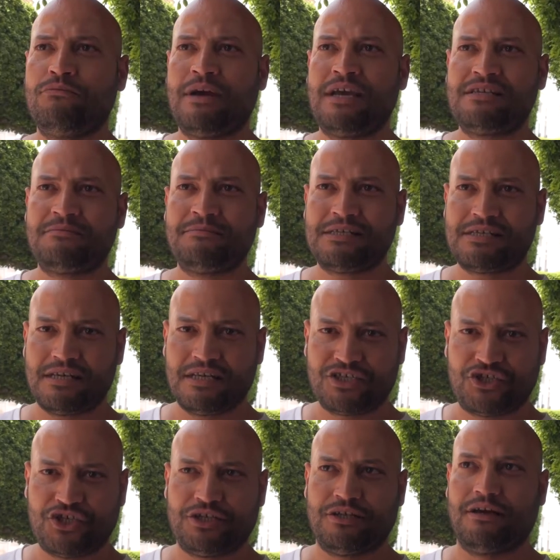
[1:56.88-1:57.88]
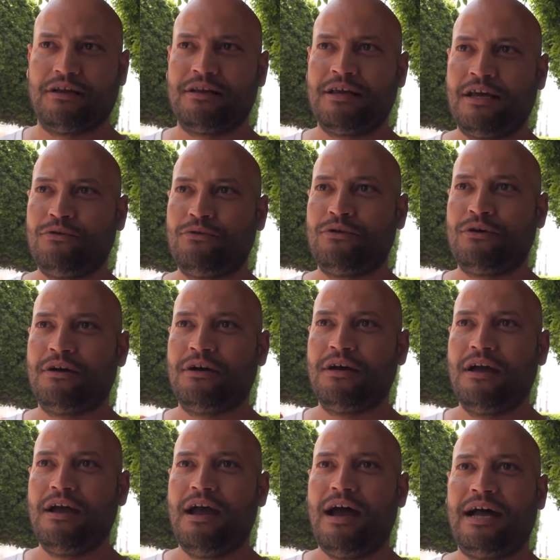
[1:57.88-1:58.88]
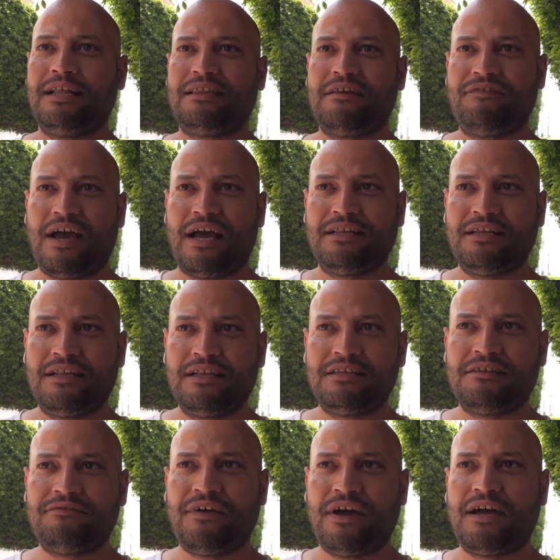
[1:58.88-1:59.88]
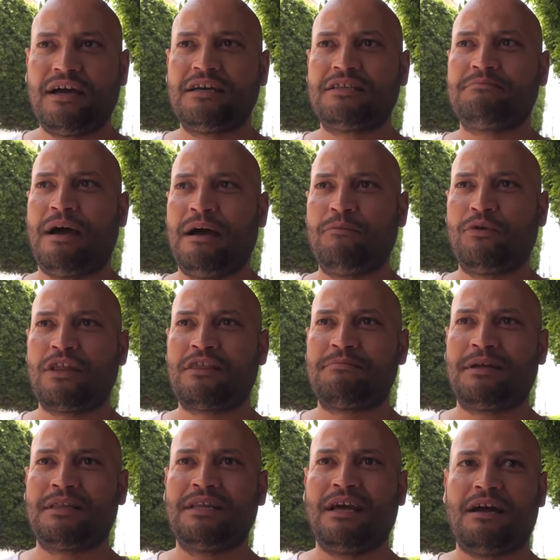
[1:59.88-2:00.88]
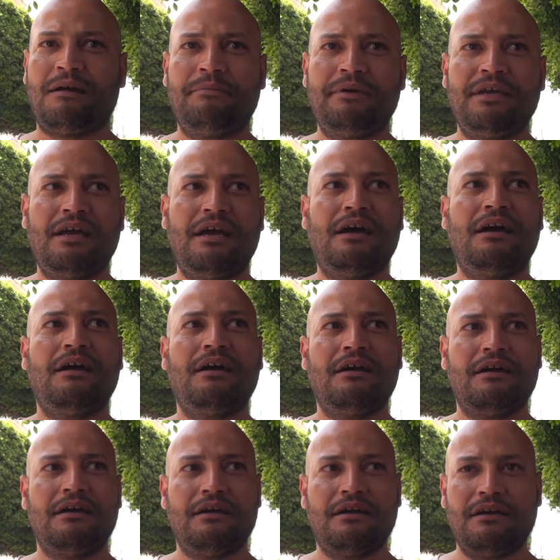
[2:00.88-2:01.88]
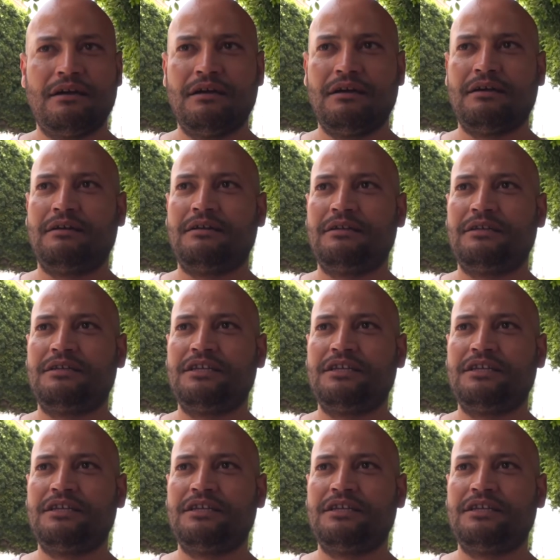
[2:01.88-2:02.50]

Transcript: ماهيش مساله جديده لانه حتى في عديد الاتفاقات مع منظمات نقابيه آه، آه،